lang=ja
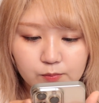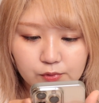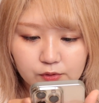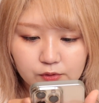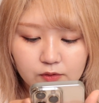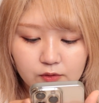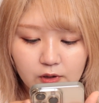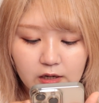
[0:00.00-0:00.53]

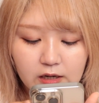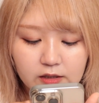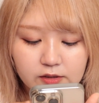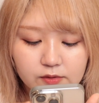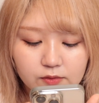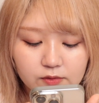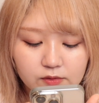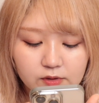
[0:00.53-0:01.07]
プ、これは
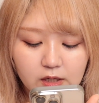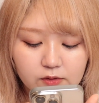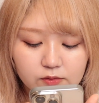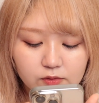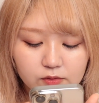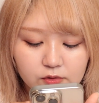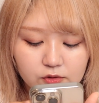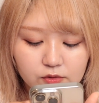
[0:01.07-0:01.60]

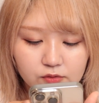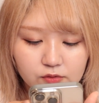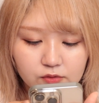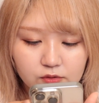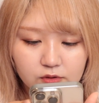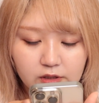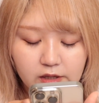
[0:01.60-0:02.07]
ソールドアウト中